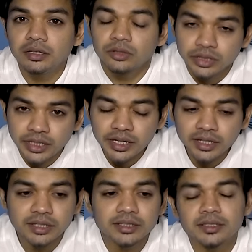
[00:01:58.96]
तो ये
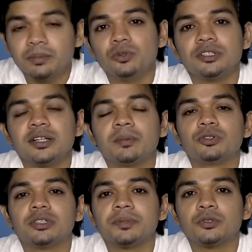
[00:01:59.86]
सब कुछ आज आपको
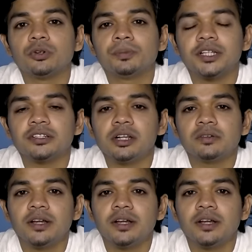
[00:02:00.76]
इस एपिसोड में पता चलने